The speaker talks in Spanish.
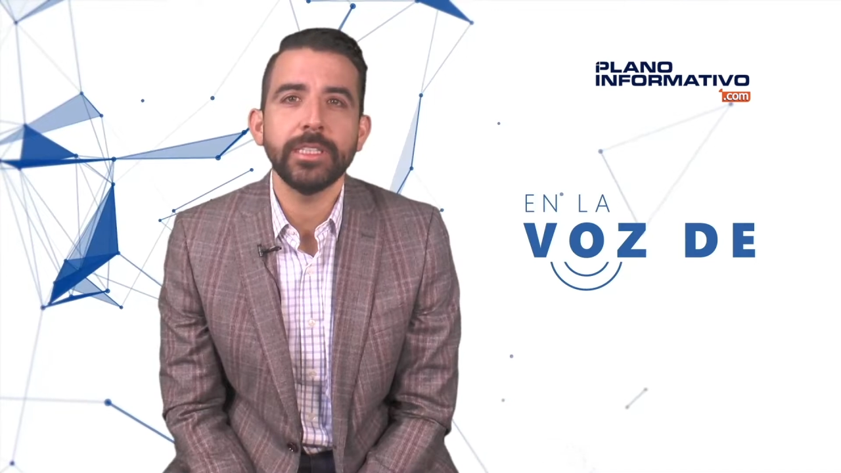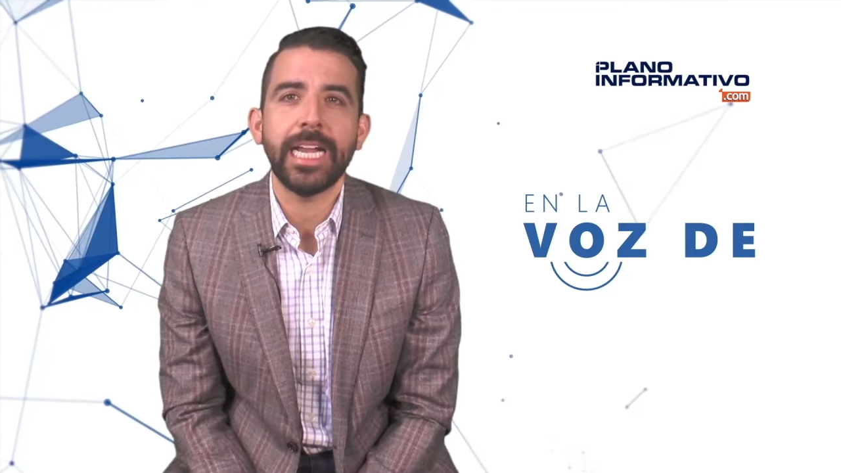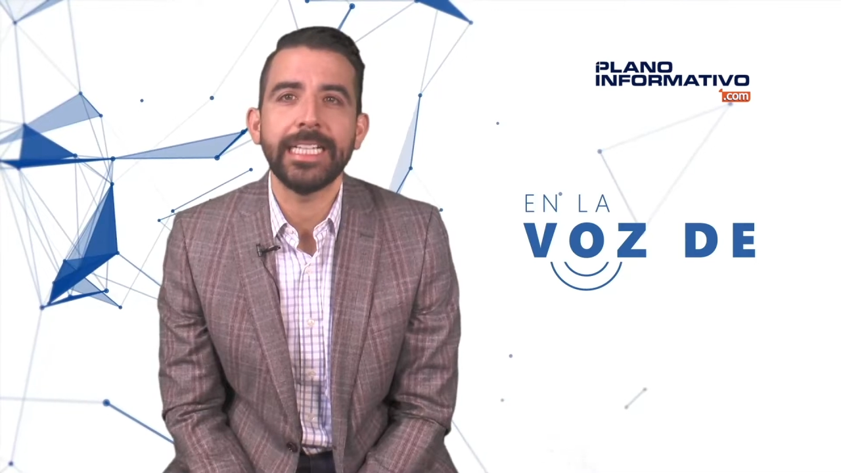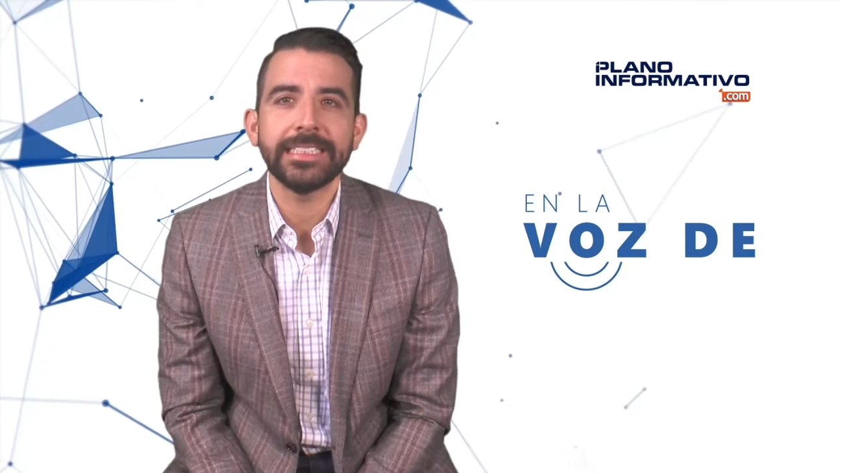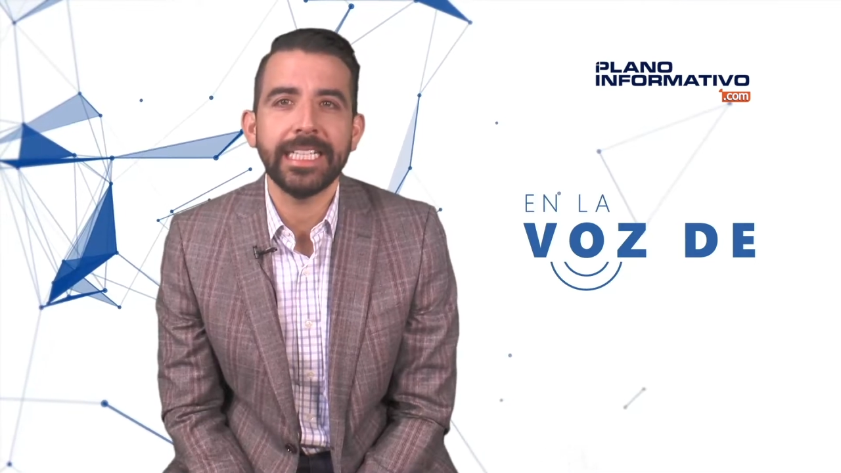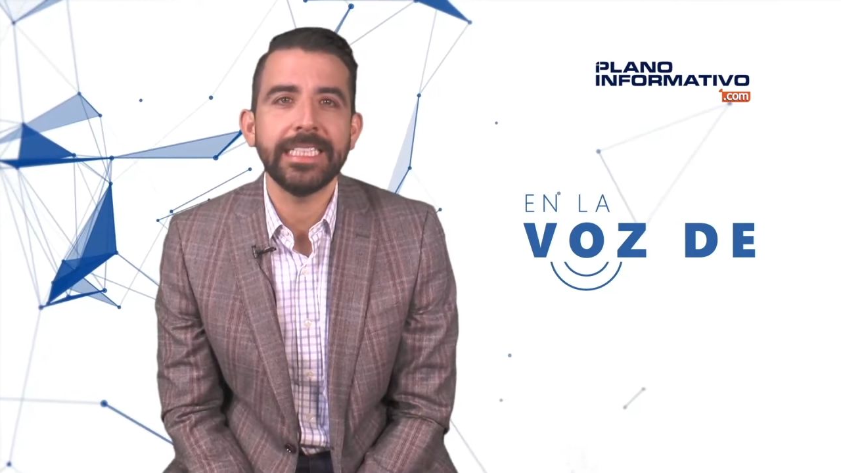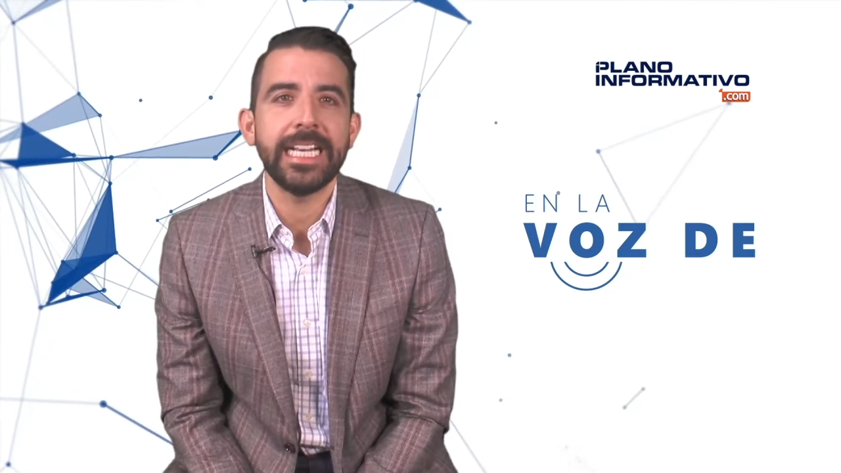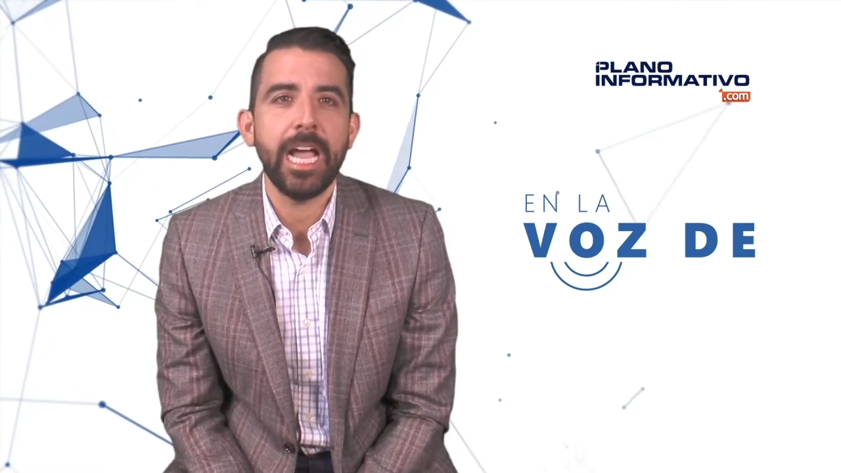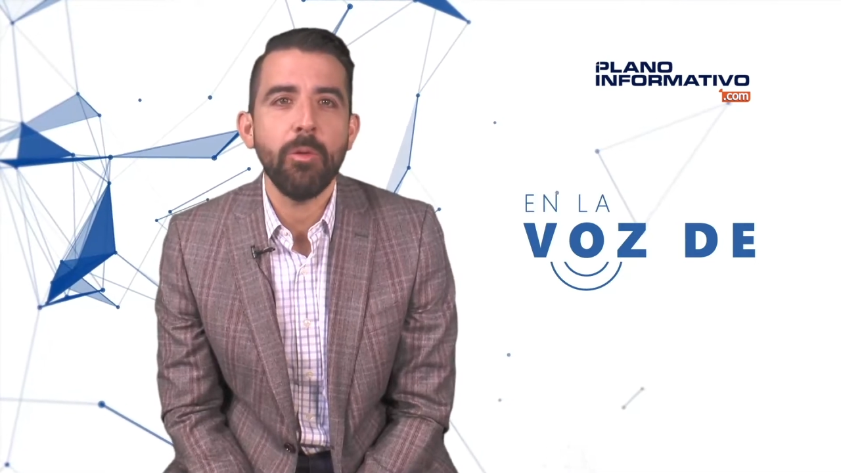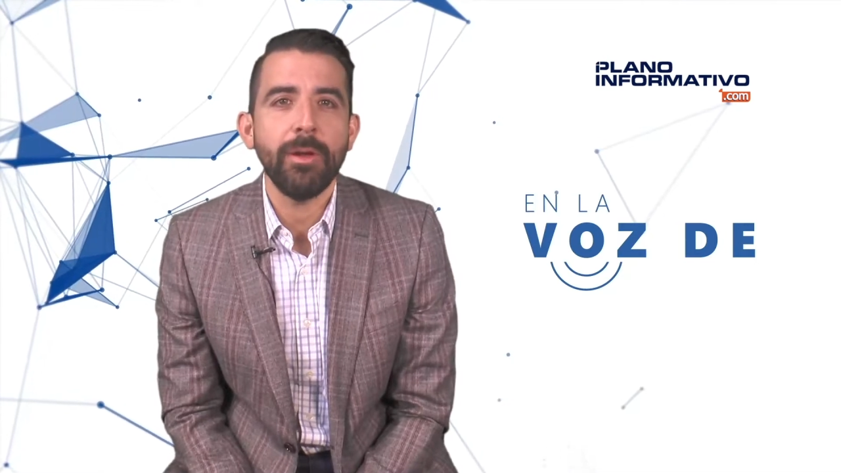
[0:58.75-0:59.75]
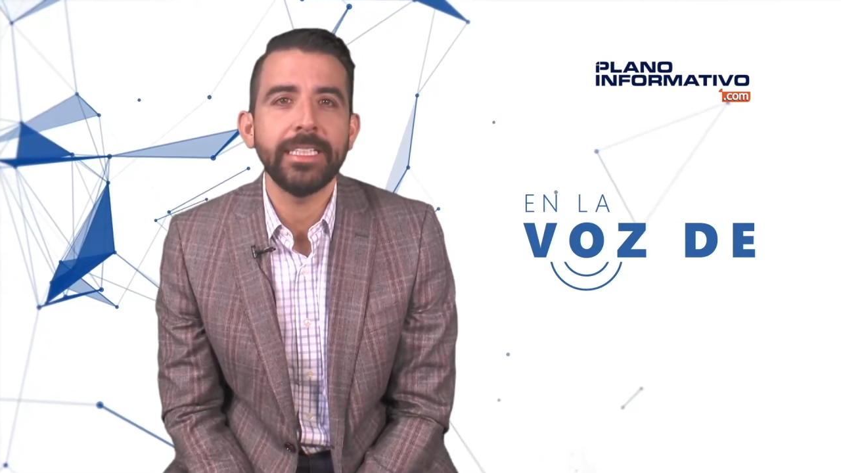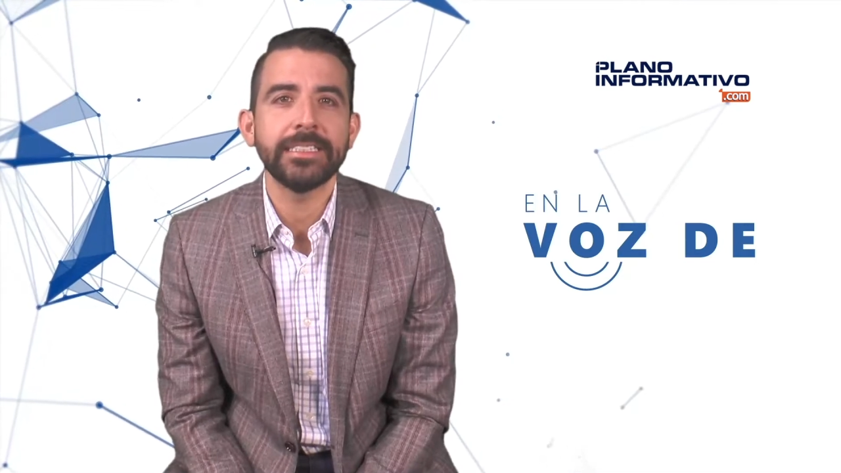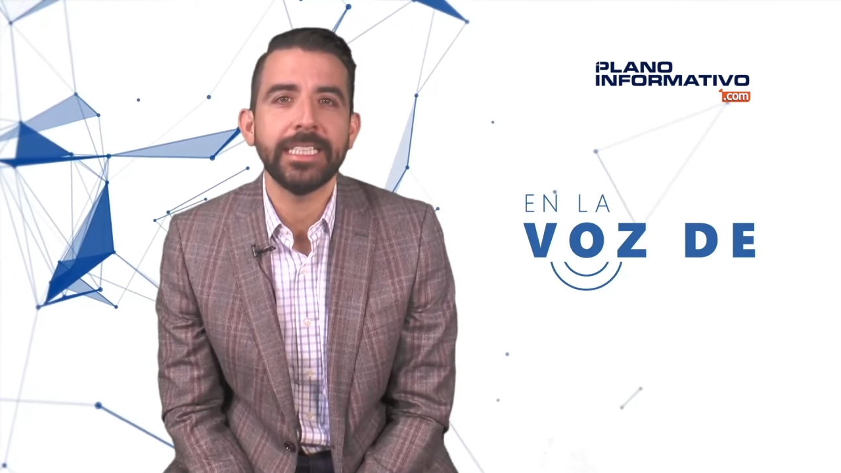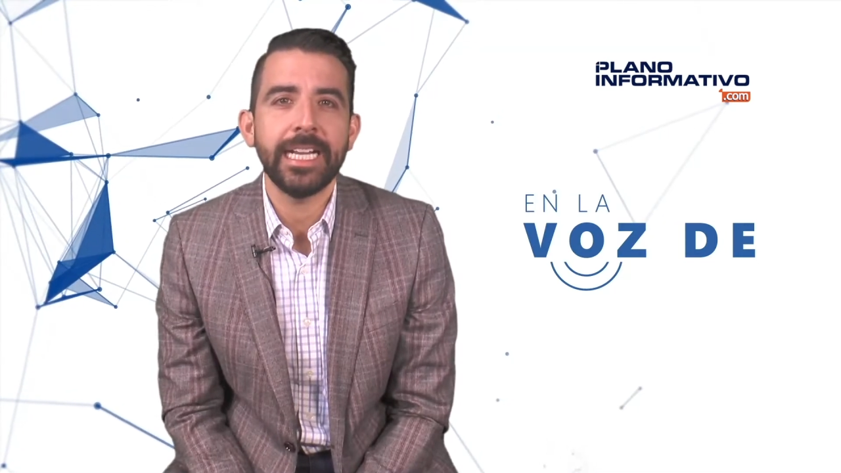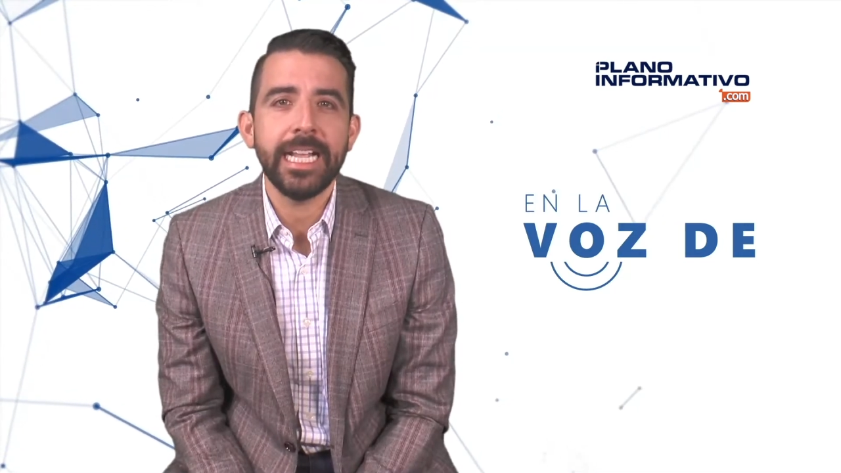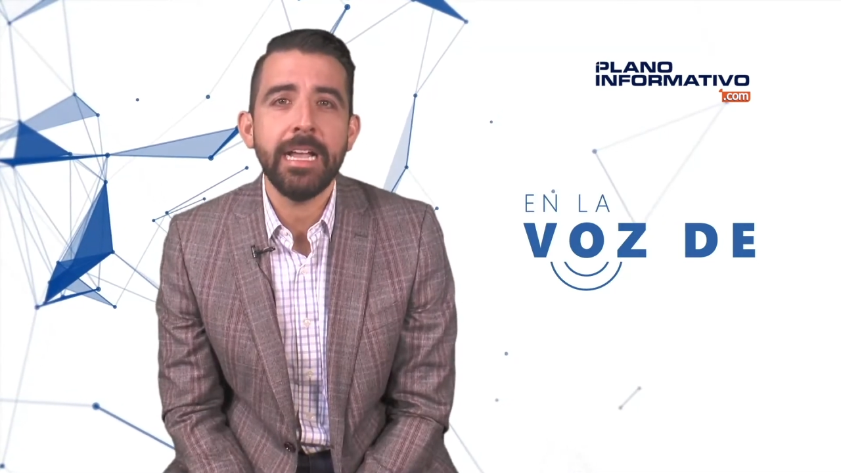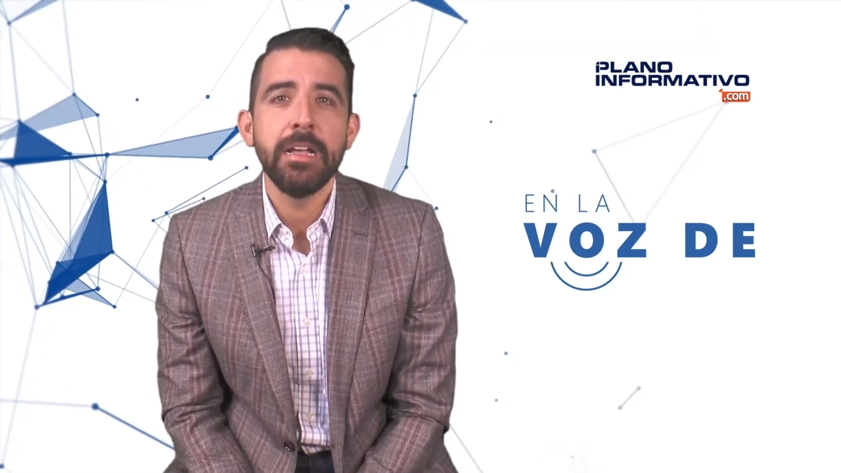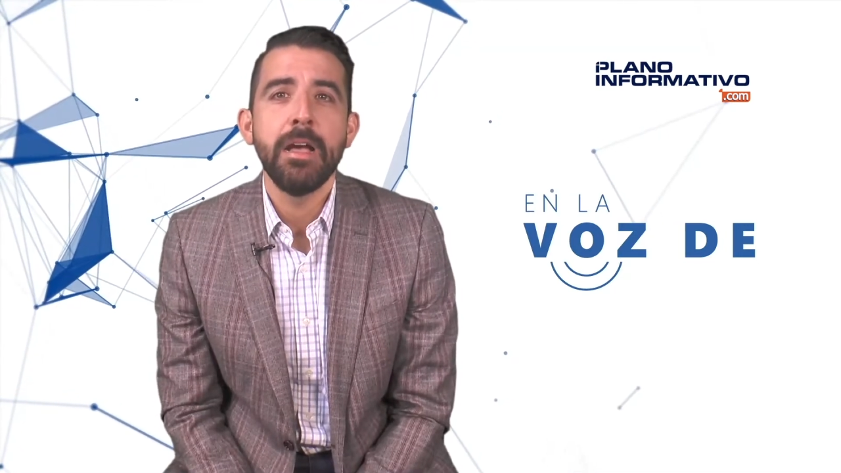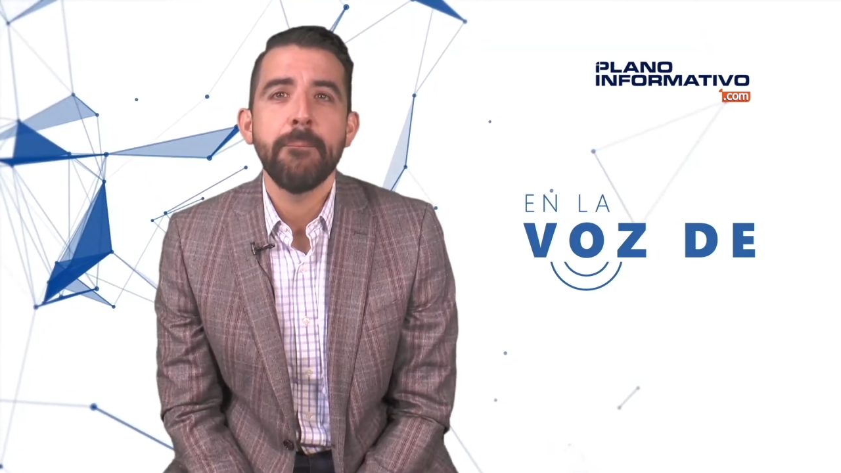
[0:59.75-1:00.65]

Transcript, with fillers: carezcan del agua necesaria